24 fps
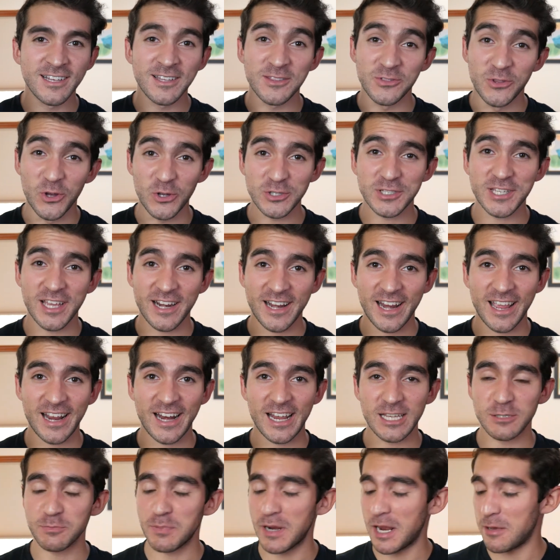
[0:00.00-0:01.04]
12
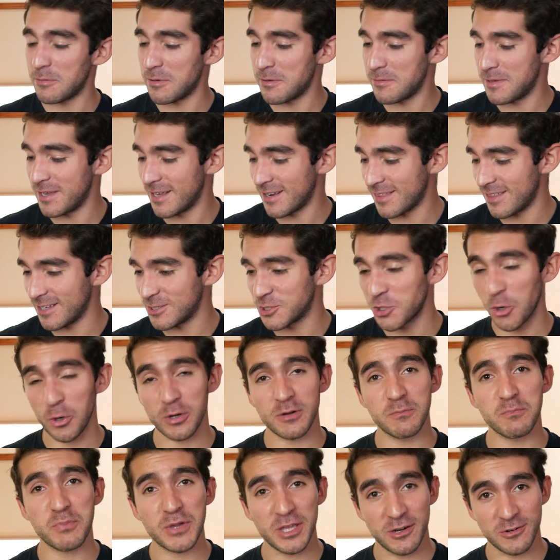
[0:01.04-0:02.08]
reglas para vivir de
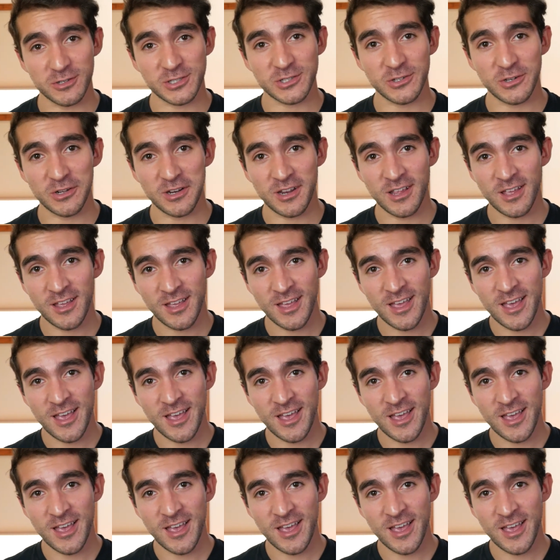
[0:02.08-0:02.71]
Jordan Peterson,